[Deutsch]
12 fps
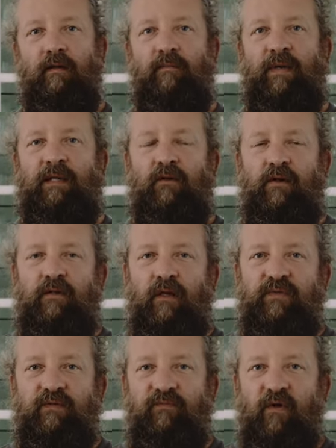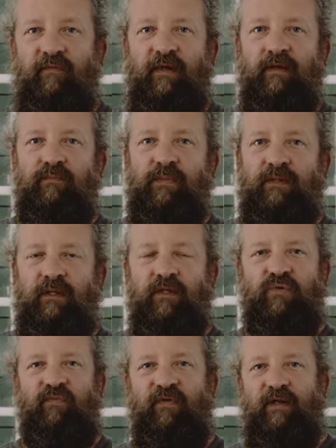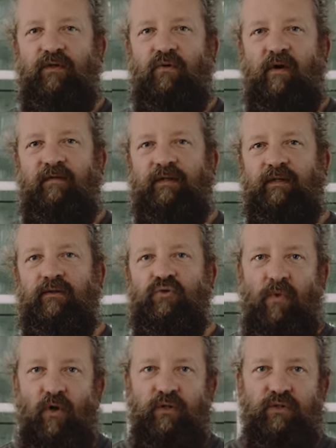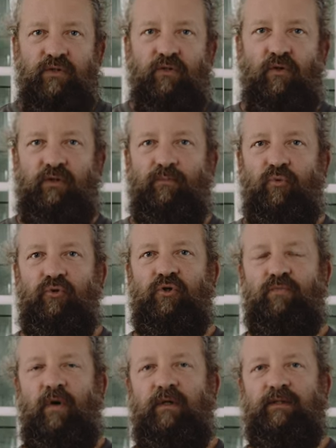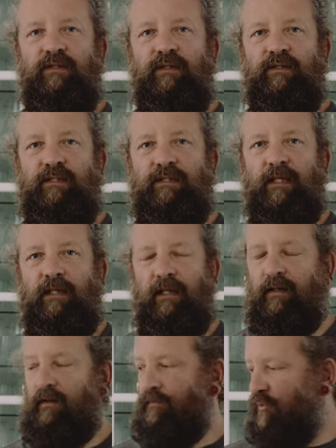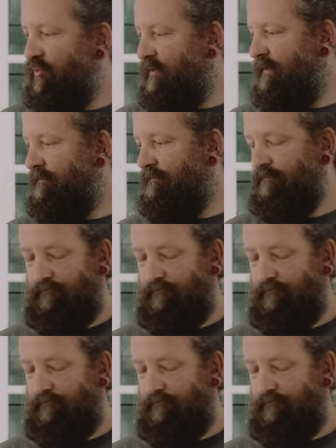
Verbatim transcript: Im Mittelalter haben sie vorwiegend mit tierischem Fett gearbeitet, Schmalz oder Butterschmalz, das ist geklärte Butter.